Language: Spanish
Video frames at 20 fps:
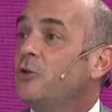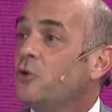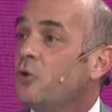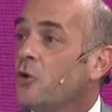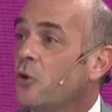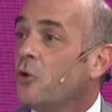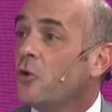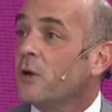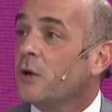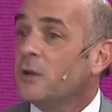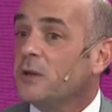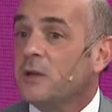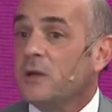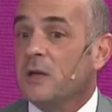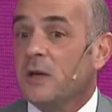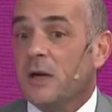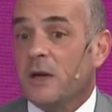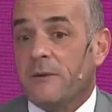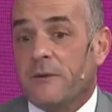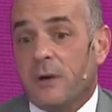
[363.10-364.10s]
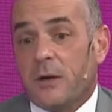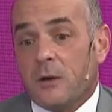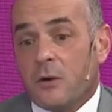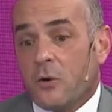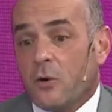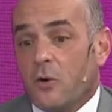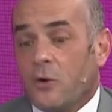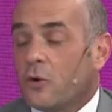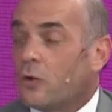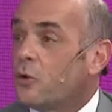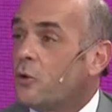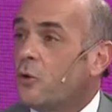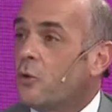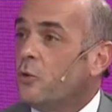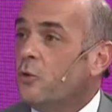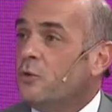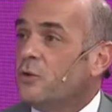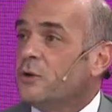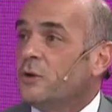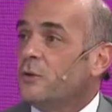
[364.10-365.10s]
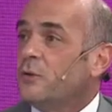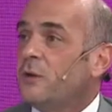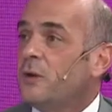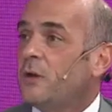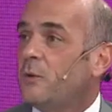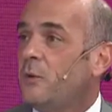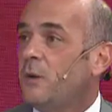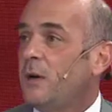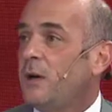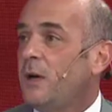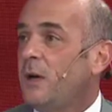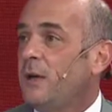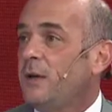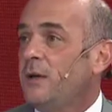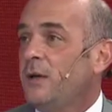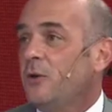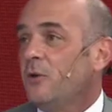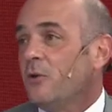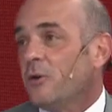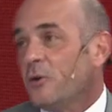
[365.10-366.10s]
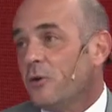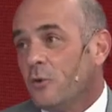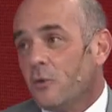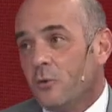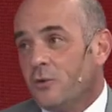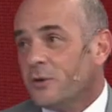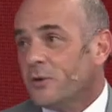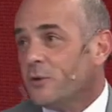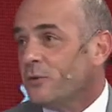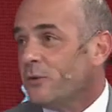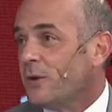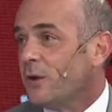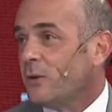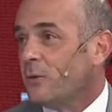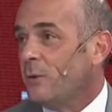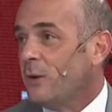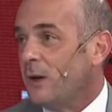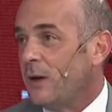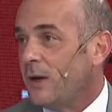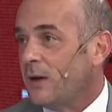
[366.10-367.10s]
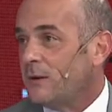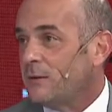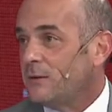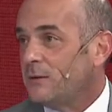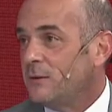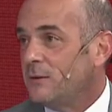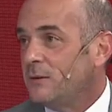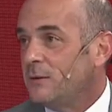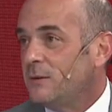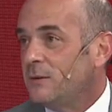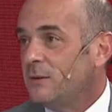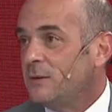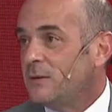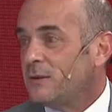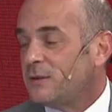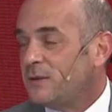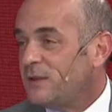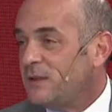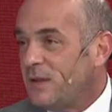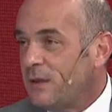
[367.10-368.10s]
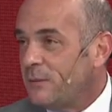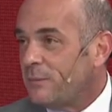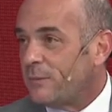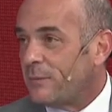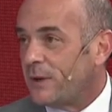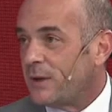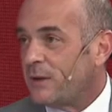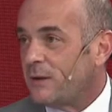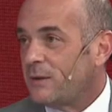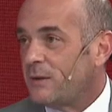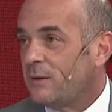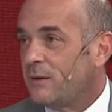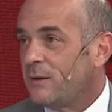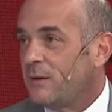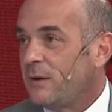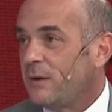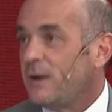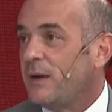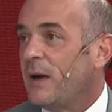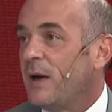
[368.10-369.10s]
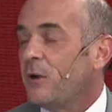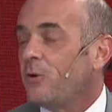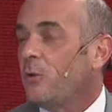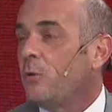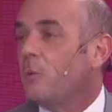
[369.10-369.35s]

todo lo que tiene que ver con lo que ocurre en una escuela y en lo que ocurre en una escuela, siempre es algo